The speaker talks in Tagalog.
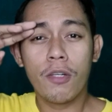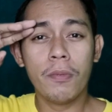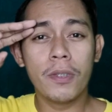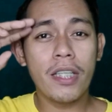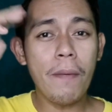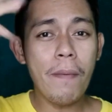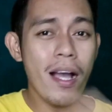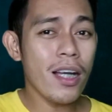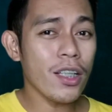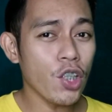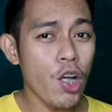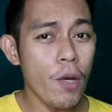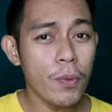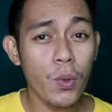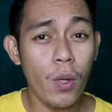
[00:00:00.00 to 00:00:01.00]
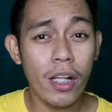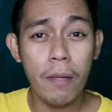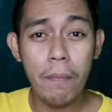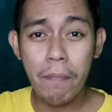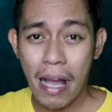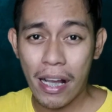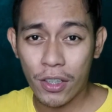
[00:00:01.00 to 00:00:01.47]
Kumusta mga troops?
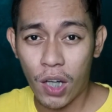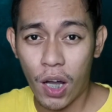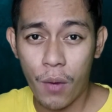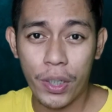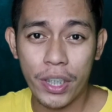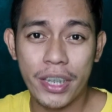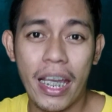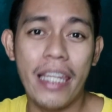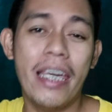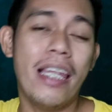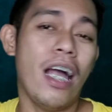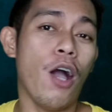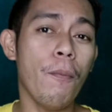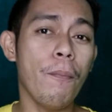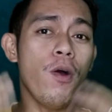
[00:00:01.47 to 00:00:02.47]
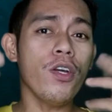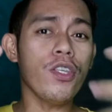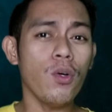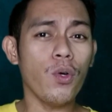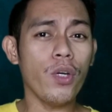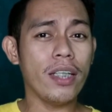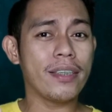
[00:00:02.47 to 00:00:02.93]
Welcome back to our channel. Ako po ang
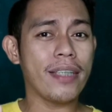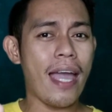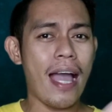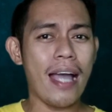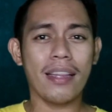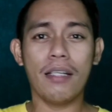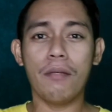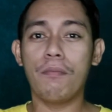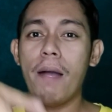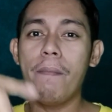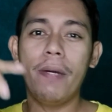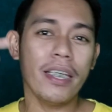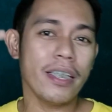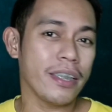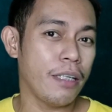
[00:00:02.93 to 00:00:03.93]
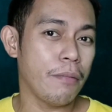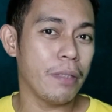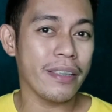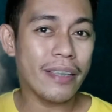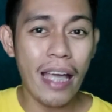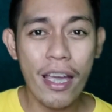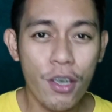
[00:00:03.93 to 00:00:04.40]
inyong Kuya Jay at nagbabalik na
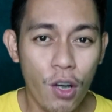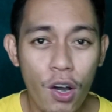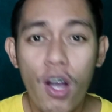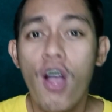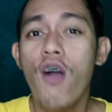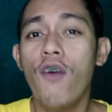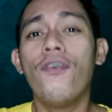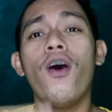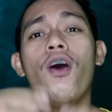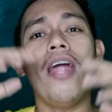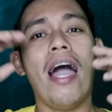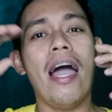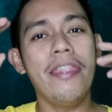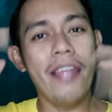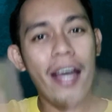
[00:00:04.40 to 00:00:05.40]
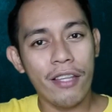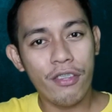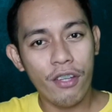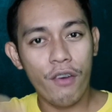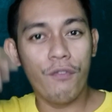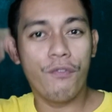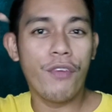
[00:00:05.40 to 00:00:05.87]
naman tayo for another